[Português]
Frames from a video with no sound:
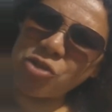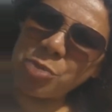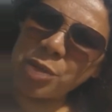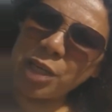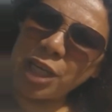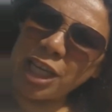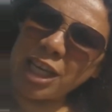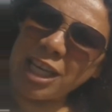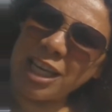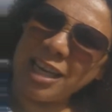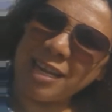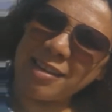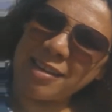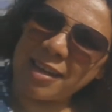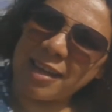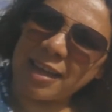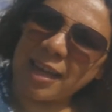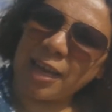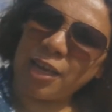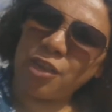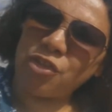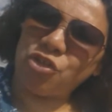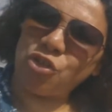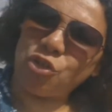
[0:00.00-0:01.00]
as menininhas aqui
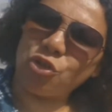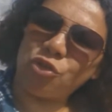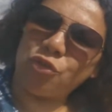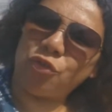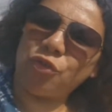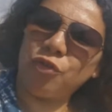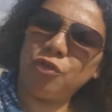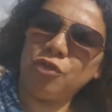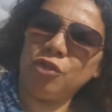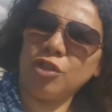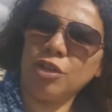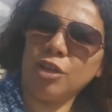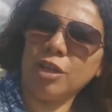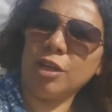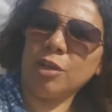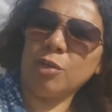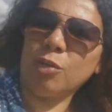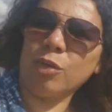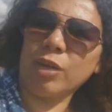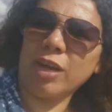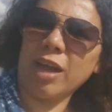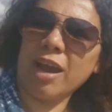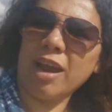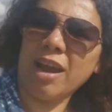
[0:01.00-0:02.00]
na região de, de
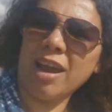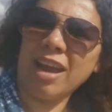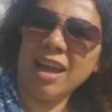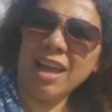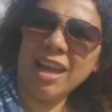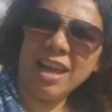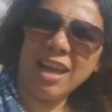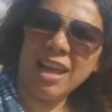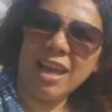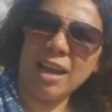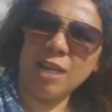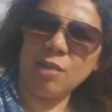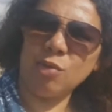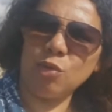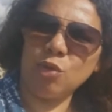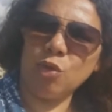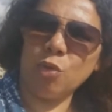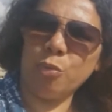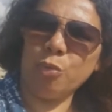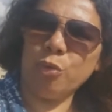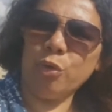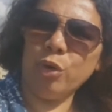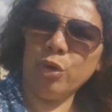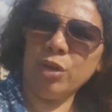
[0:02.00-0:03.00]
Gruyère, elas
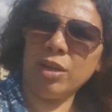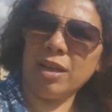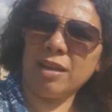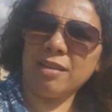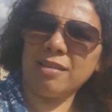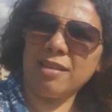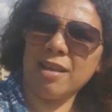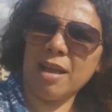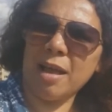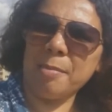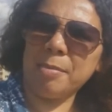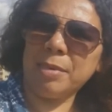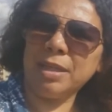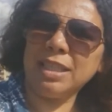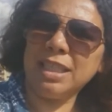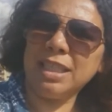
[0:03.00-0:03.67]
usam muito essa